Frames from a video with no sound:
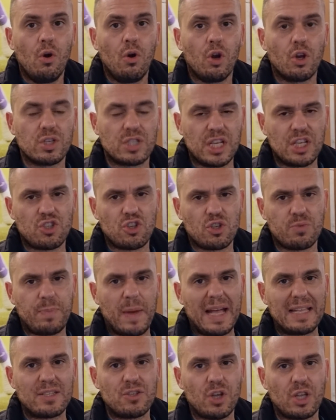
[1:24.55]
lo stesso
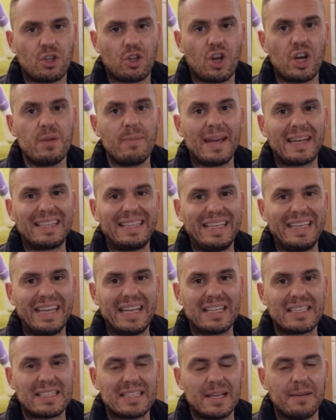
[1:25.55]
spazio a Tony
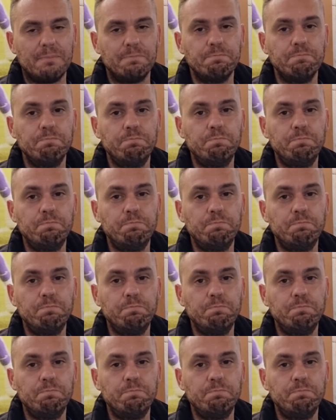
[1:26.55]
Martinez